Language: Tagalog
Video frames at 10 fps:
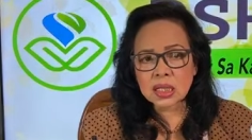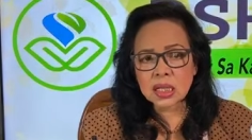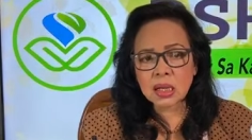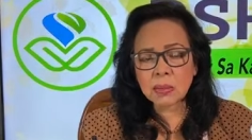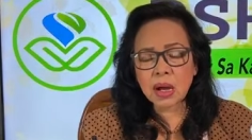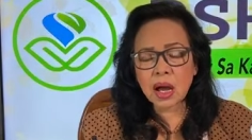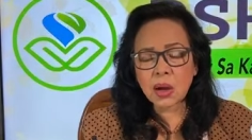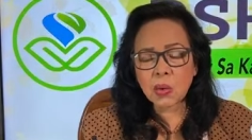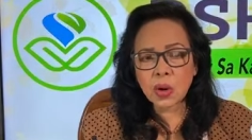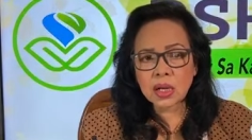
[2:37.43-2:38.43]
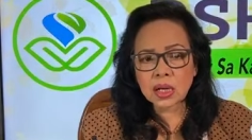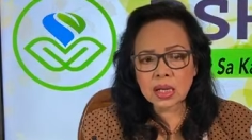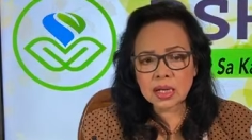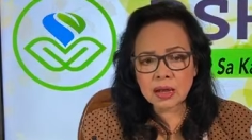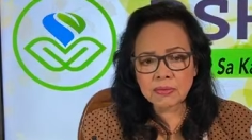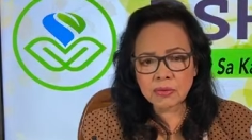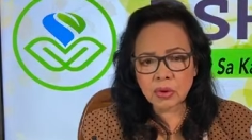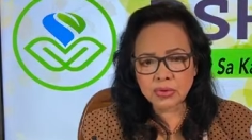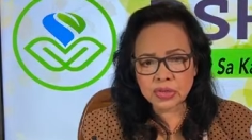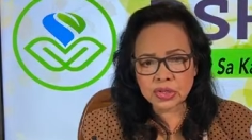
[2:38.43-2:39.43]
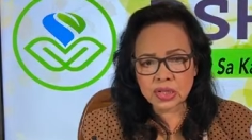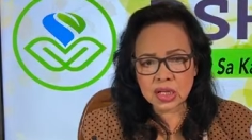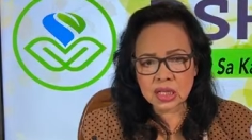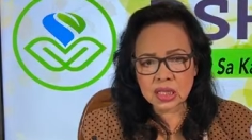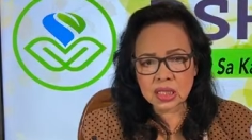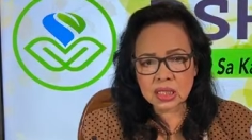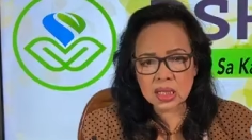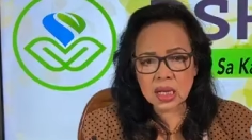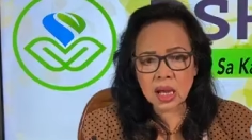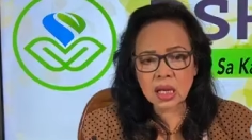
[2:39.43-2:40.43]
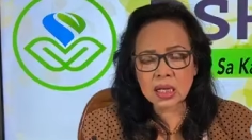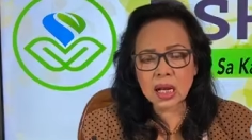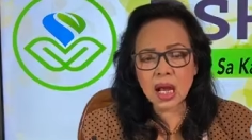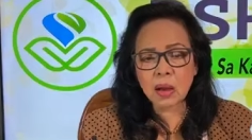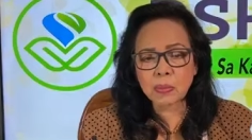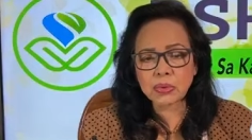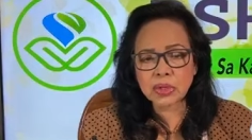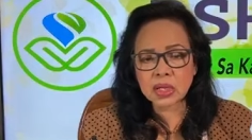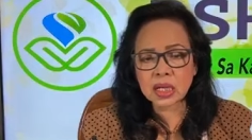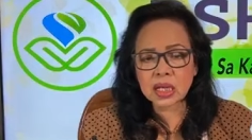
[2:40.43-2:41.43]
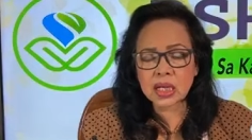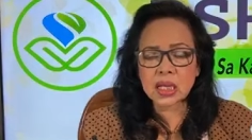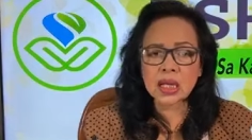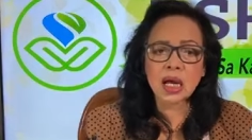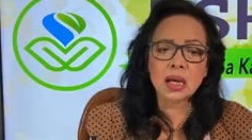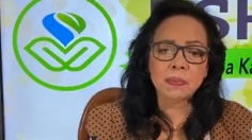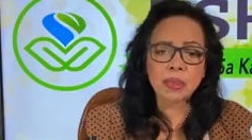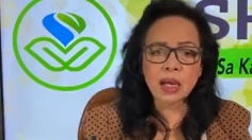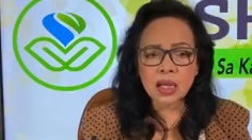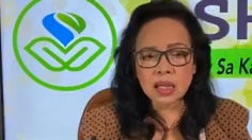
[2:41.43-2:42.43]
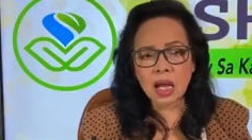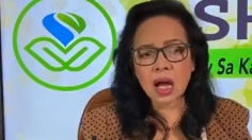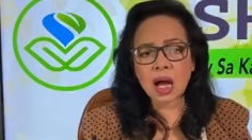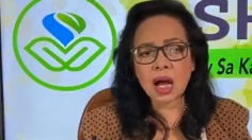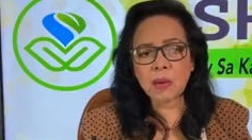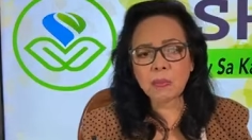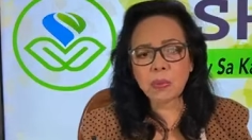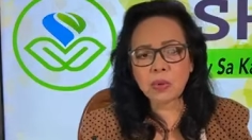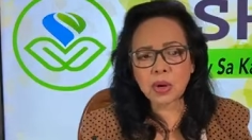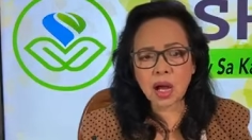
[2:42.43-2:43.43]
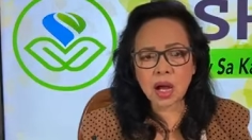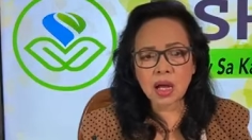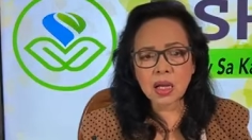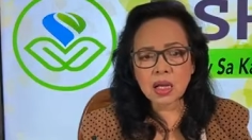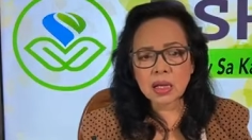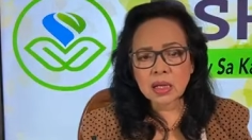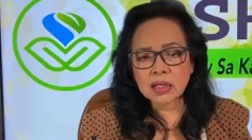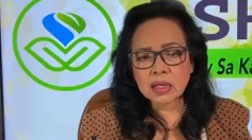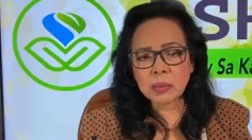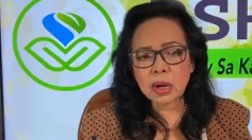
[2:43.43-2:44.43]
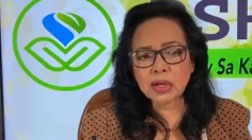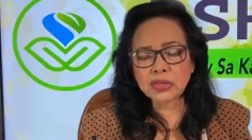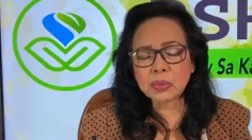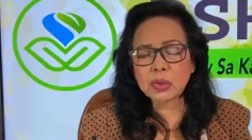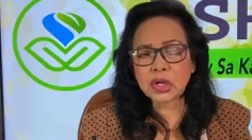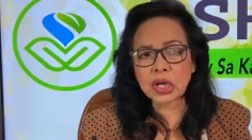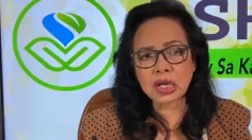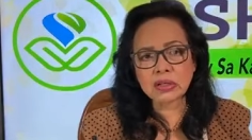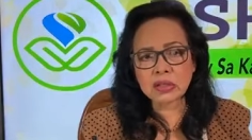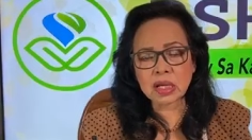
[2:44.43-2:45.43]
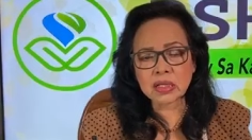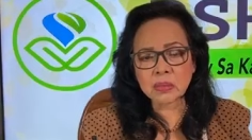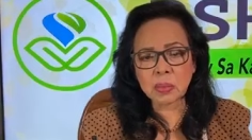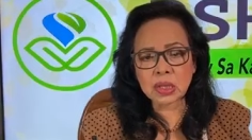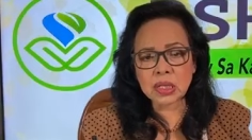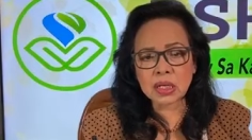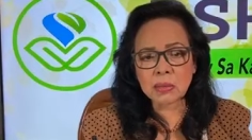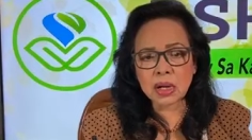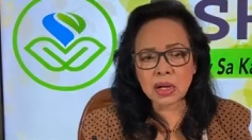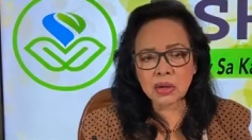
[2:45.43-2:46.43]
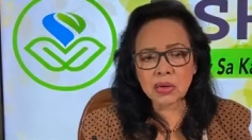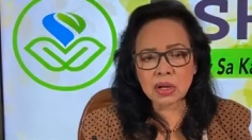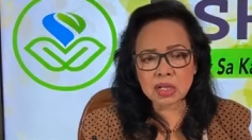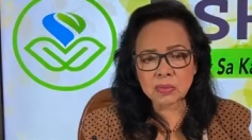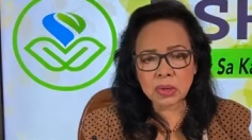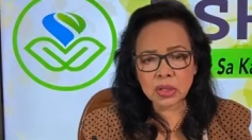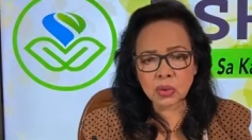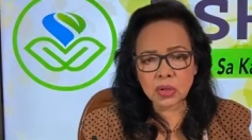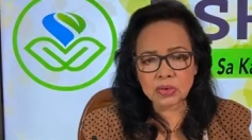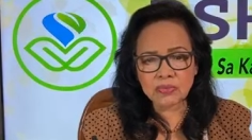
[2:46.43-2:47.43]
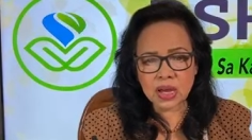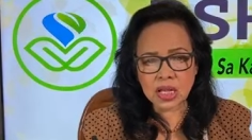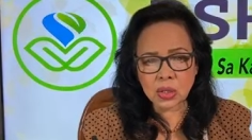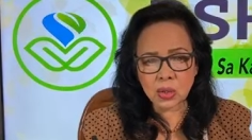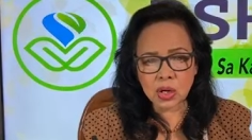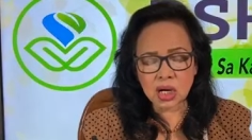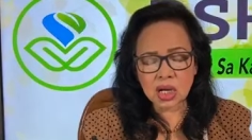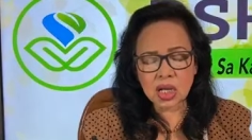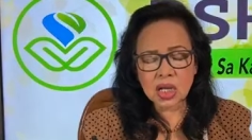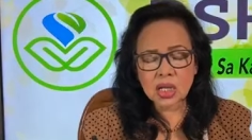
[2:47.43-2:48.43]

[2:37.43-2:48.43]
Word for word: hindi ka makakuha ng enough oxygen. Kaya kinakapos ka ng hininga, nahahapo ka. Sa mga severe cases, pwede kang magkaroon ng respiratory failure.